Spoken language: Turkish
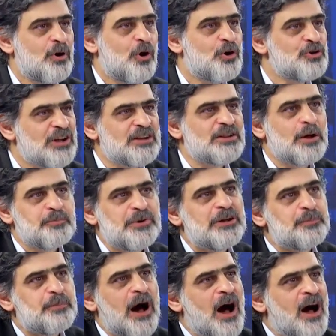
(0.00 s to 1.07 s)
ona da
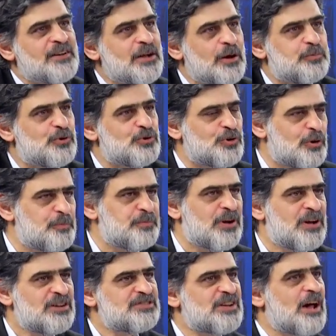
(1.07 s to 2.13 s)
bir bahane bulup
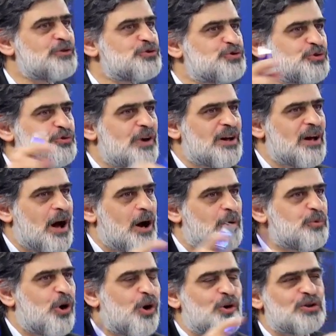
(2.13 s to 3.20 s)
sen şu
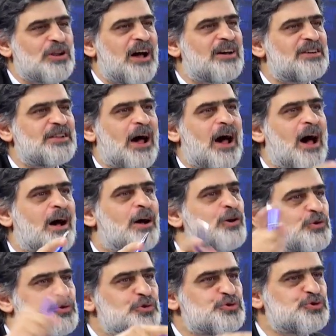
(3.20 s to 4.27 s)
veya bu olayda
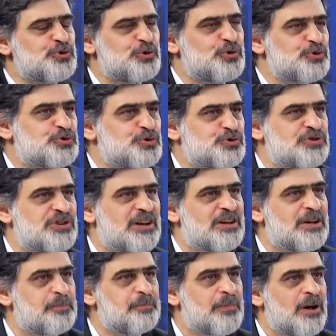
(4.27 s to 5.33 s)
kusurlusun
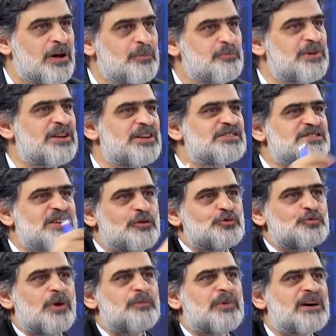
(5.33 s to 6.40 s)
deyip Milli
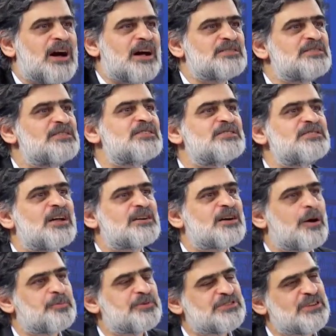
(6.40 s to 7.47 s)
Savunma Bakanlığı'nın da
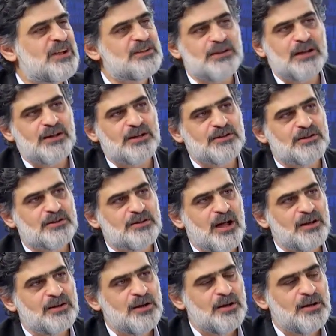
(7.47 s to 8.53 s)
kapısına
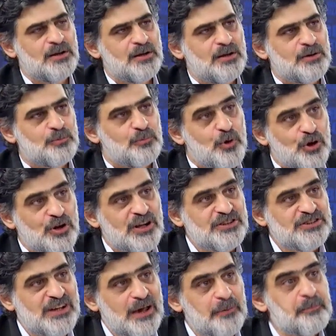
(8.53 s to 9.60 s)
dayanırlar.
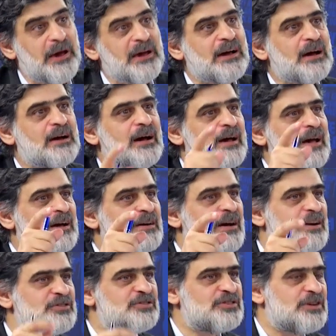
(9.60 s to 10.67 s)
Böylece PKK'ya
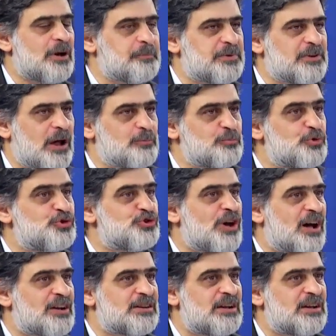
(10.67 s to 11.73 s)
karşı yapılan
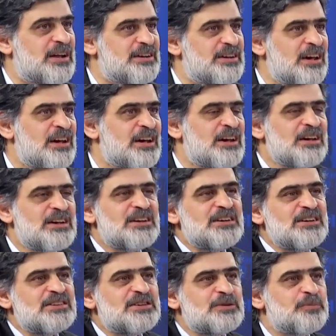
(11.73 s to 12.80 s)
mücadeleyi
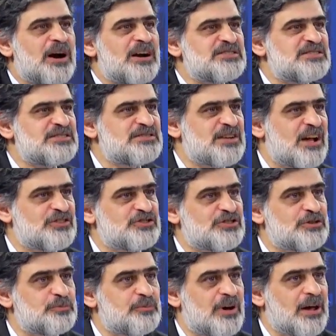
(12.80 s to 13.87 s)

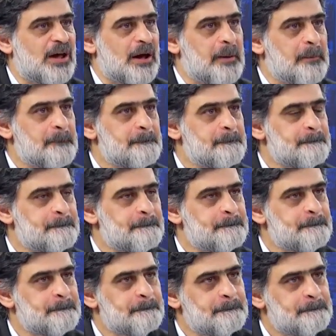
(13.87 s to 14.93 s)
itibarsızlaştırmaya. Söylüyorlar zaten bu adamlar